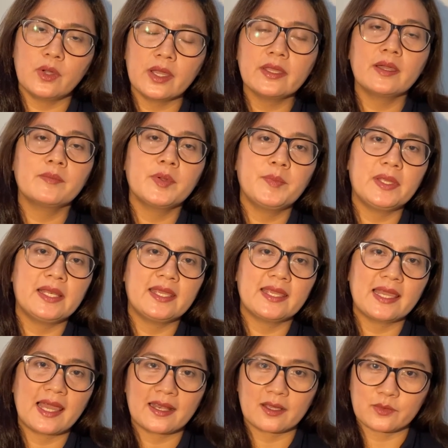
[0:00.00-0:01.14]
yang memiliki
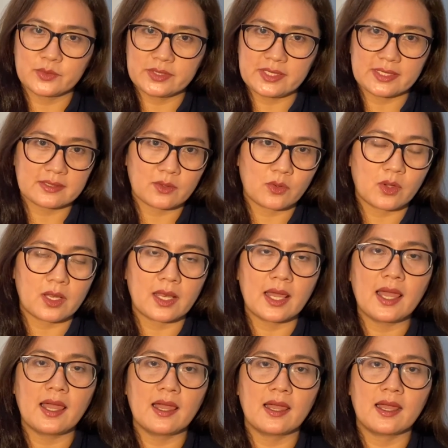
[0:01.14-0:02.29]
anak usia
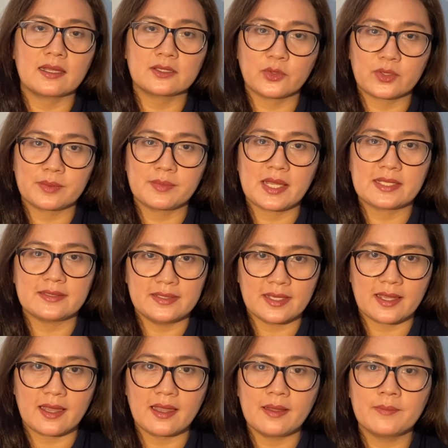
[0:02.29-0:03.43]
sekolah atau
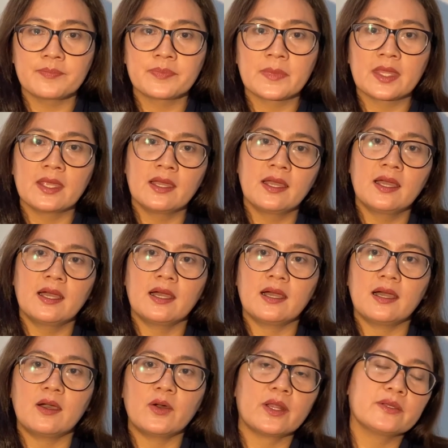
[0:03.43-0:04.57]
remaja,
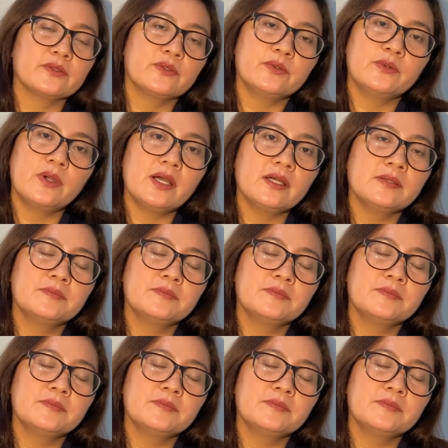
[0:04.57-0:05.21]
orang tua